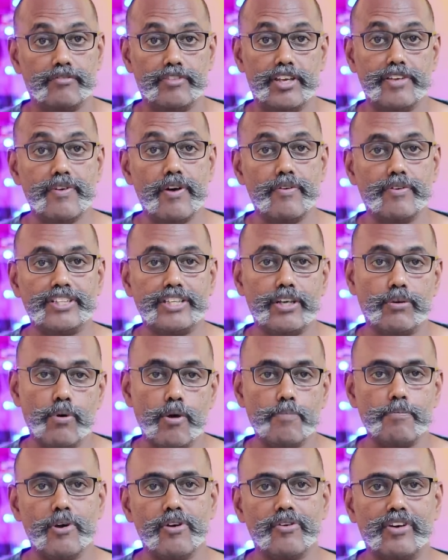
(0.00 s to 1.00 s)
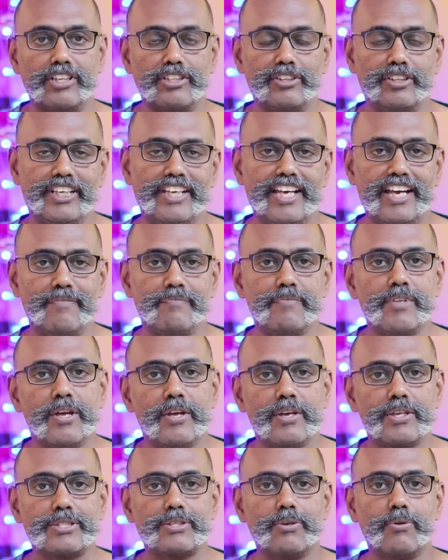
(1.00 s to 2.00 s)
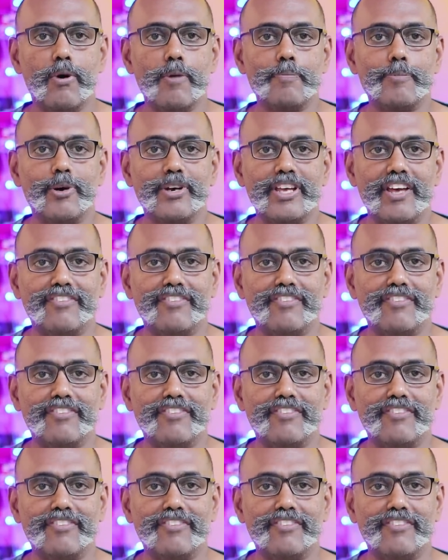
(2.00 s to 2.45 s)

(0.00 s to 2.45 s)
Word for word: விவோ வந்த ஓப்போவும் வரணும் இல்லையா ஸோ ஓப்போ